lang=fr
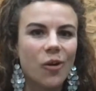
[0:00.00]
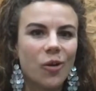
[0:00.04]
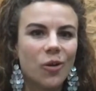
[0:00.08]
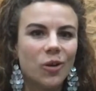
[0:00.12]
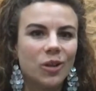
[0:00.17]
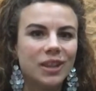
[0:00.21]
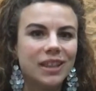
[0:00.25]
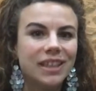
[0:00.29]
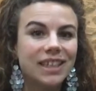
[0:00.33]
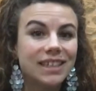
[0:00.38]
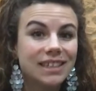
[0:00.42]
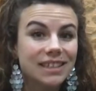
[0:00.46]

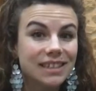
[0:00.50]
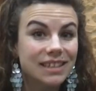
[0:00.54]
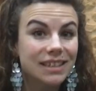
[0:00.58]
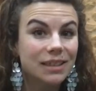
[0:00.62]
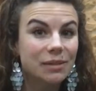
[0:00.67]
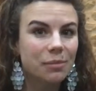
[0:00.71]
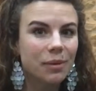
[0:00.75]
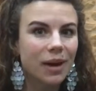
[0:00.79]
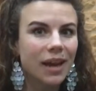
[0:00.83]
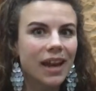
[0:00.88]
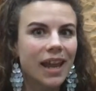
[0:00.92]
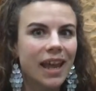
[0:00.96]
N'hésitez
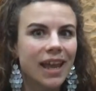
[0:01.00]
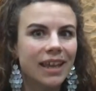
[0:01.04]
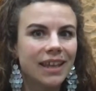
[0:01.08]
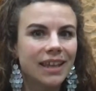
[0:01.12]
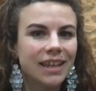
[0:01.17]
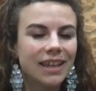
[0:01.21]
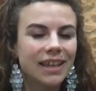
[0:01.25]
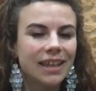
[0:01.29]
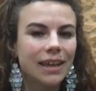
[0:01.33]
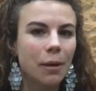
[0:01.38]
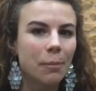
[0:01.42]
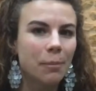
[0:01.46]
pas à
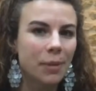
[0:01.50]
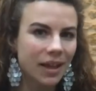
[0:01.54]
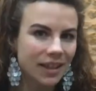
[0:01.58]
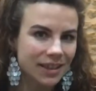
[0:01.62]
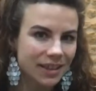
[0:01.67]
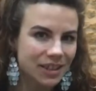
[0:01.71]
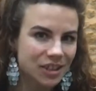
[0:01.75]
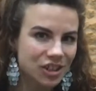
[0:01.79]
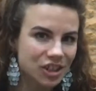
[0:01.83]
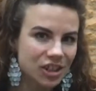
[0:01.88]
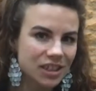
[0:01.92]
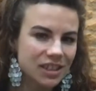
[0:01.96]
liker et à
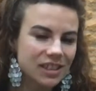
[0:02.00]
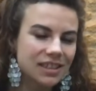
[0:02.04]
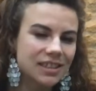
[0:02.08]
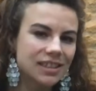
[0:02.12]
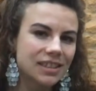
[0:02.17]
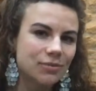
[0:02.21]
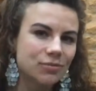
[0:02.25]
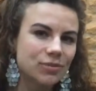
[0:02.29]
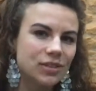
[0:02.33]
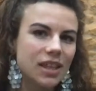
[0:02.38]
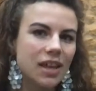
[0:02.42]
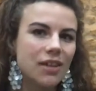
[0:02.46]
partager si
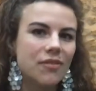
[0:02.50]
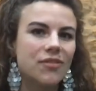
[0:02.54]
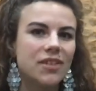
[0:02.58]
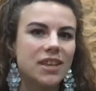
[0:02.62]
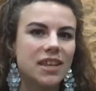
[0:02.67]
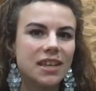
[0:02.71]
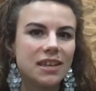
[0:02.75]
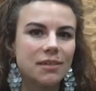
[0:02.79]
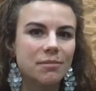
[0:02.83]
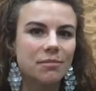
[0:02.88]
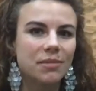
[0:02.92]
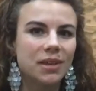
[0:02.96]
vous
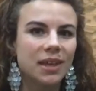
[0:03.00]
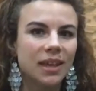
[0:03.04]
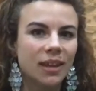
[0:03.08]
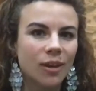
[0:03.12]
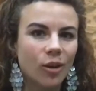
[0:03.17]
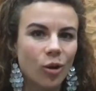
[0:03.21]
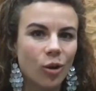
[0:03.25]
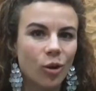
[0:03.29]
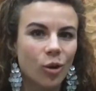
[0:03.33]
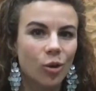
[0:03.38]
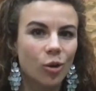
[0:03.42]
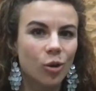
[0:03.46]
avez aimé
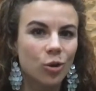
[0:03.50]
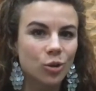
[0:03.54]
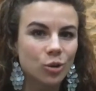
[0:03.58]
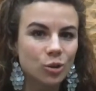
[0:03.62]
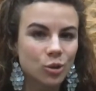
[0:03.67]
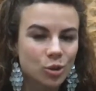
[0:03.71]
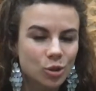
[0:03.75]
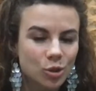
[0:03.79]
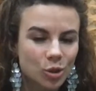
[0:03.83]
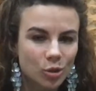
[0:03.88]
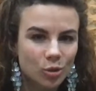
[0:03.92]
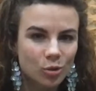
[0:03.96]

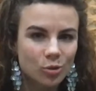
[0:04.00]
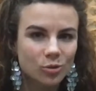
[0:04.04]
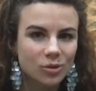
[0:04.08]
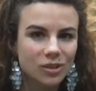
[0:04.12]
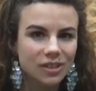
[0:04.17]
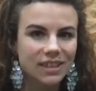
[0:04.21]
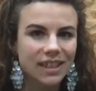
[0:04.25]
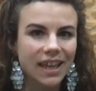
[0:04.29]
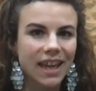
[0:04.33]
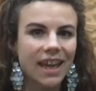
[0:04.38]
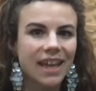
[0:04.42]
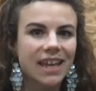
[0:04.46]
ce
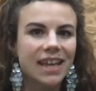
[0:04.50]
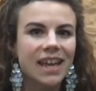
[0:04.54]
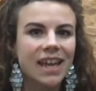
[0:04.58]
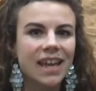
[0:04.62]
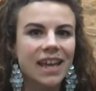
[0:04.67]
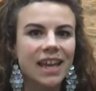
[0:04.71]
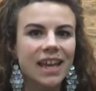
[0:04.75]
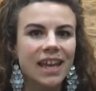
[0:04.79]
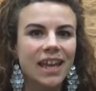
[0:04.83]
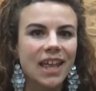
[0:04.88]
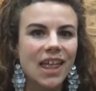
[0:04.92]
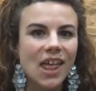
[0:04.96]
conseil.
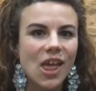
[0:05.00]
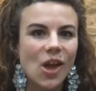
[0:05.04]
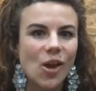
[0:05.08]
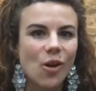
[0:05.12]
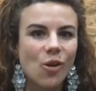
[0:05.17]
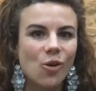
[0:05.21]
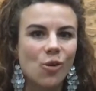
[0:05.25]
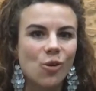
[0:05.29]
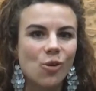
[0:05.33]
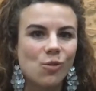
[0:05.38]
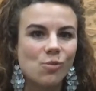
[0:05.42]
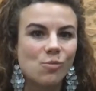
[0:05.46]

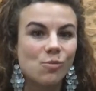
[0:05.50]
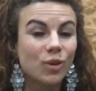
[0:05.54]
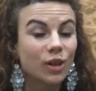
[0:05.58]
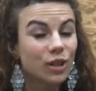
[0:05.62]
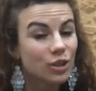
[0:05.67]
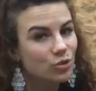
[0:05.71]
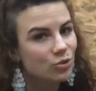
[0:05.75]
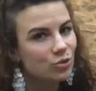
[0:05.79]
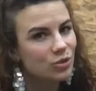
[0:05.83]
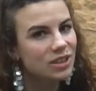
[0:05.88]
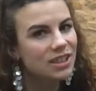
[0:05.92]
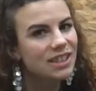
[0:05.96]
moi je
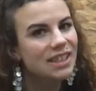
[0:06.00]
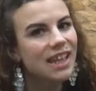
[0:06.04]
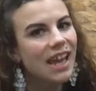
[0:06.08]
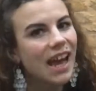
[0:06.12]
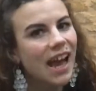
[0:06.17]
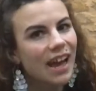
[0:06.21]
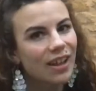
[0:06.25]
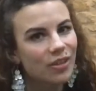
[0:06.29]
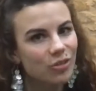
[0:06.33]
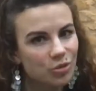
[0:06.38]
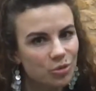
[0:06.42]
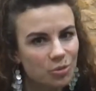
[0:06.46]
vous dis
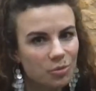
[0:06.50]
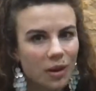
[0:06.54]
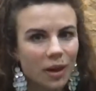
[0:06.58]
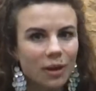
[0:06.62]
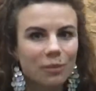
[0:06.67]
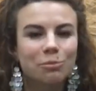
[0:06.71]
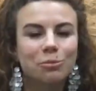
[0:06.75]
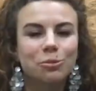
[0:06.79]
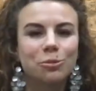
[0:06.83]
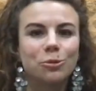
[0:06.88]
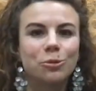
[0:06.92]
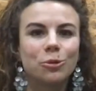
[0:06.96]
à
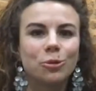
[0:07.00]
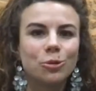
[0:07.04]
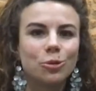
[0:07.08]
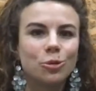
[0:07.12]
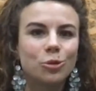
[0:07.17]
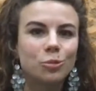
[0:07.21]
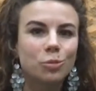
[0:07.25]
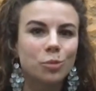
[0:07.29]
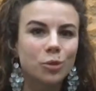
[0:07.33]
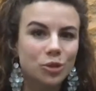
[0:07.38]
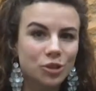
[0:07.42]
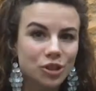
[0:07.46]
demain pour
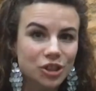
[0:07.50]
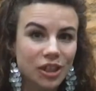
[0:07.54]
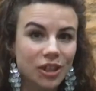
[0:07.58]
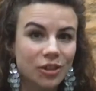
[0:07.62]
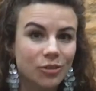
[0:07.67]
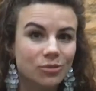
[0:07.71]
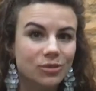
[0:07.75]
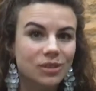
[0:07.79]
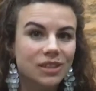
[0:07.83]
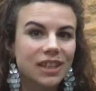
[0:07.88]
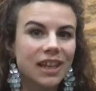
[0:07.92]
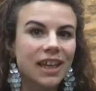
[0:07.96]
le prochain
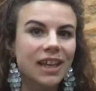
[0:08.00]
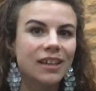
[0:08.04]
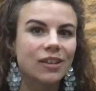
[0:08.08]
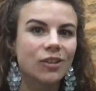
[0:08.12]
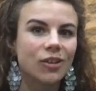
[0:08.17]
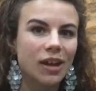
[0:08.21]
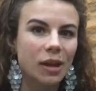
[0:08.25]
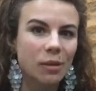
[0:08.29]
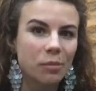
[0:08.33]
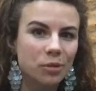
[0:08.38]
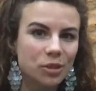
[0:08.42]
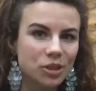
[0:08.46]
conseil dans
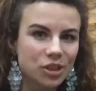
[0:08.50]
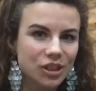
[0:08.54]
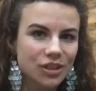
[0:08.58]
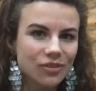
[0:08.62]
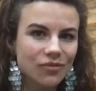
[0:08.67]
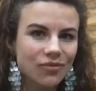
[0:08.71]
la prochaine